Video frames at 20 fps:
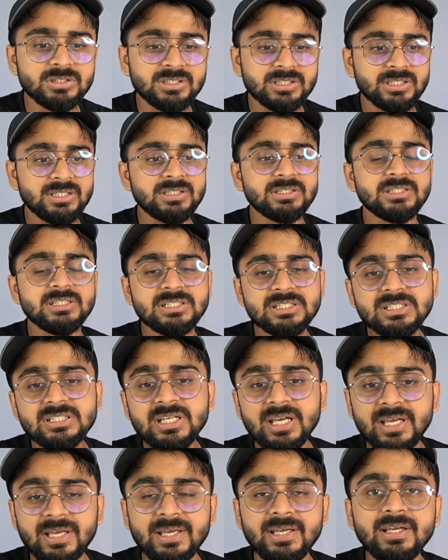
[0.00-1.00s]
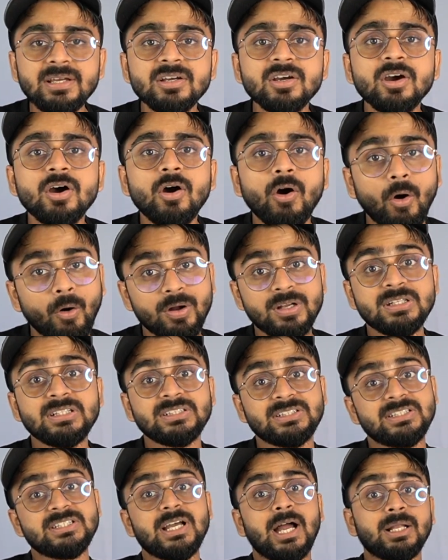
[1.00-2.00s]
से ली हैं और
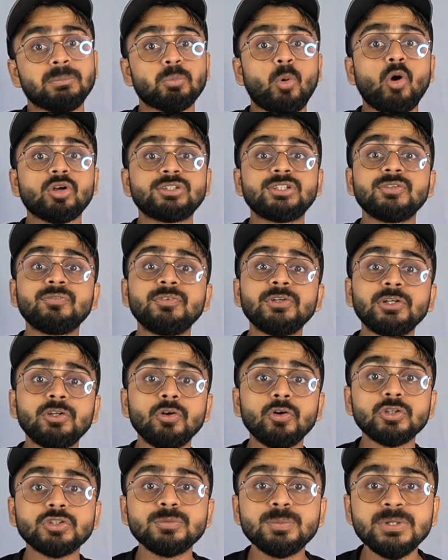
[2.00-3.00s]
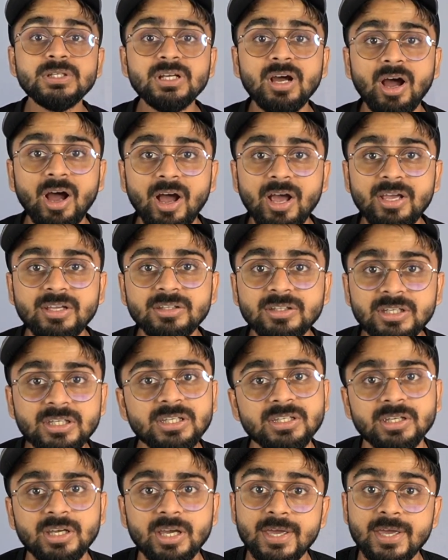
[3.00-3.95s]
इनकी अनबॉक्सिंग वीडियोस भी आएंगी